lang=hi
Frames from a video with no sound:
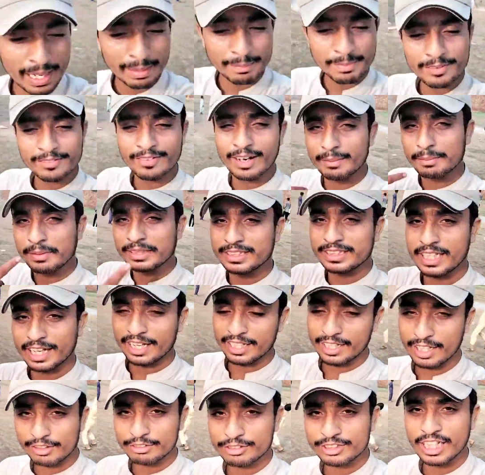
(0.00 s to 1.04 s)
मैं भी वापस जा
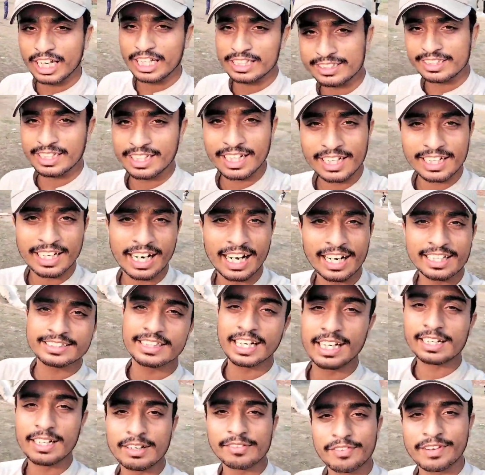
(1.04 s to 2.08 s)
रहा हूँ जाते हैं घर
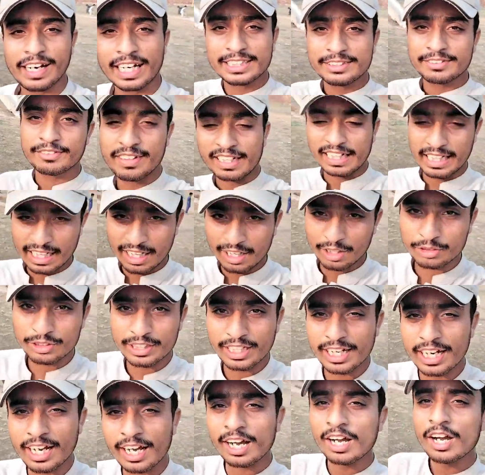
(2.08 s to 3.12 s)
जाकर फ्रेश वगैरह
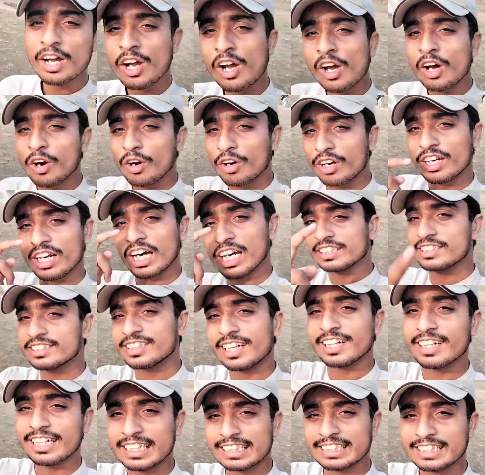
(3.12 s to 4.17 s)
होते हैं और
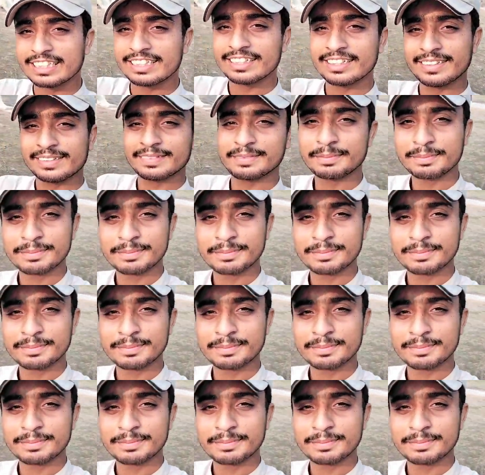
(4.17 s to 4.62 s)
नाश्ता करते हैं